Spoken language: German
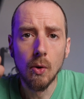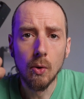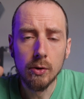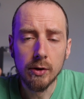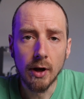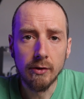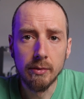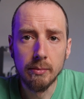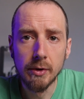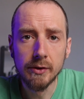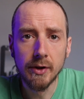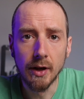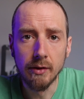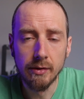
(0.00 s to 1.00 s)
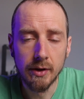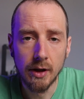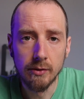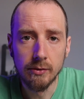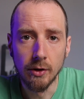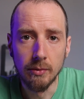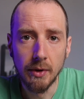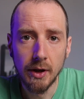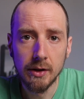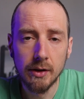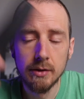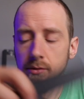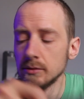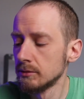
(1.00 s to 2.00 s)
Und da verbirgt sich einfach eine NVMe
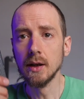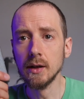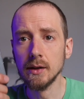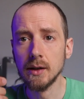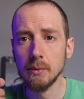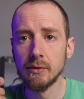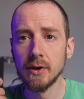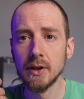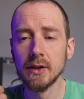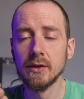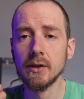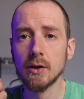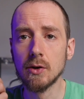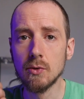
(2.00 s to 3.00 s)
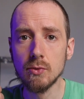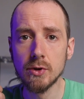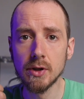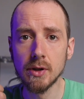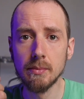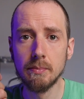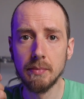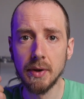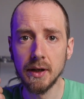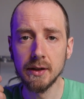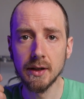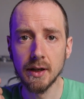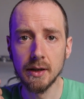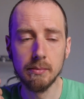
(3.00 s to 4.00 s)
drin. In dem Fall jetzt eine Crucial
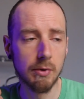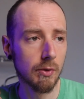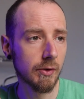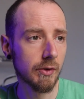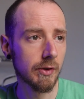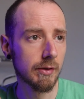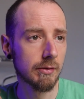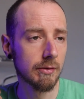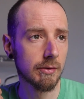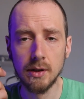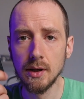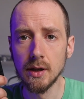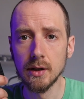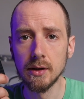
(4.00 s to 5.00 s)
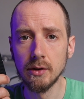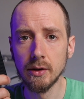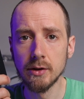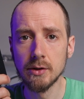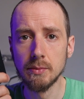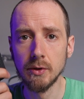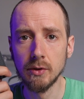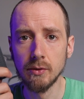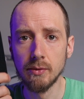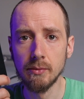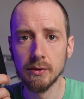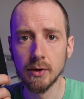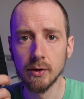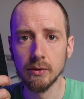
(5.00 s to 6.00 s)
P3 Plus. Die kann theoretisch bis zu
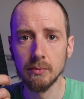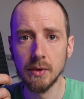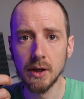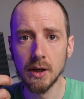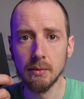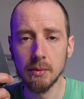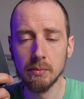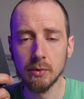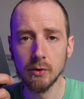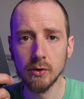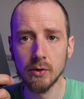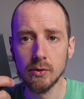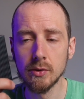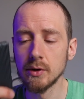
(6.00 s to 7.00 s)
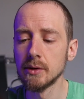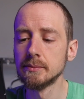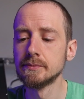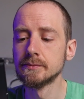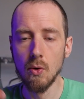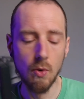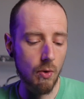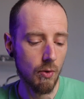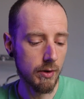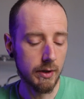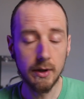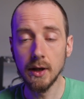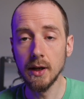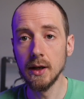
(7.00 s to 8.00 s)
5000 Megabyte pro Sekunde.
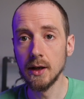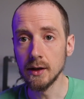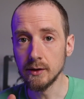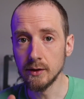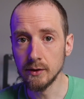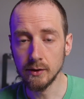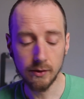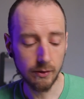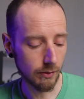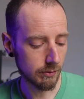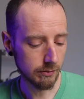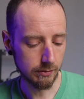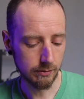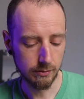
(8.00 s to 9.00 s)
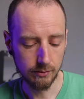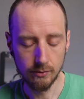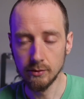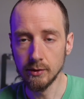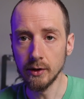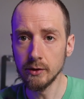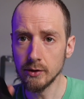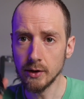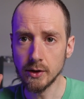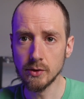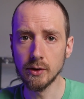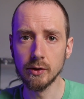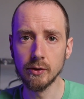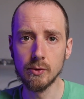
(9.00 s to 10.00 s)
Und jetzt ist es so, und das ist vielleicht
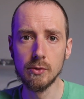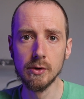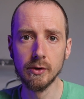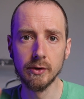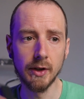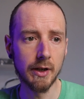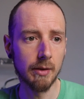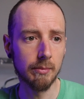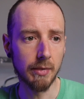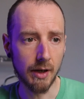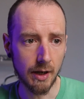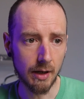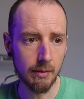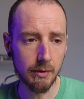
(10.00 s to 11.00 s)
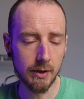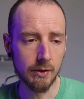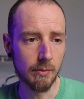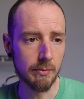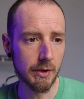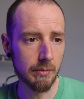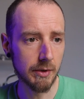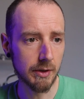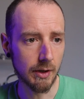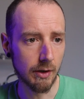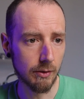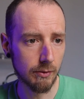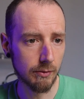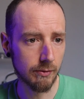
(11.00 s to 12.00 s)
schon ein ganz cooles Setup, aber ich komme damit
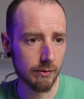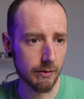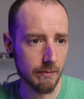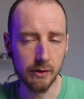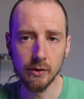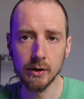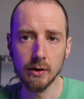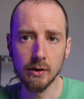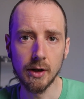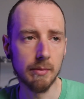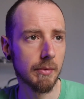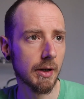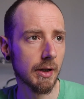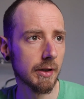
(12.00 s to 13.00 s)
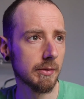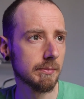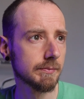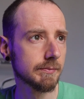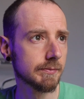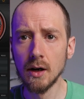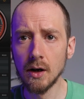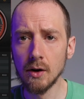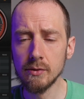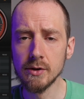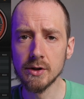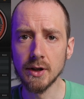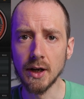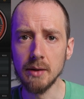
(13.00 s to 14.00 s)
auf, blende euch auch gerade mal ein, auf
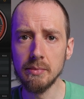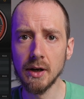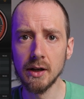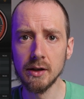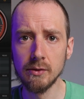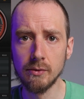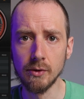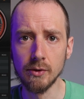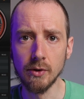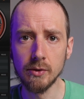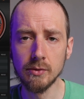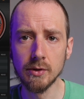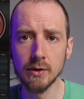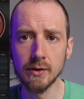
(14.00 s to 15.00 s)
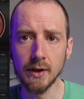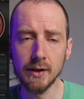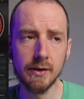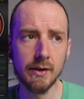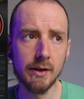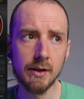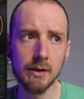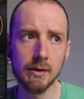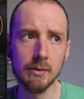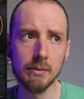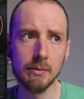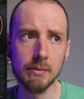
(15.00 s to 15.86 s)
eine Schreibrate von 960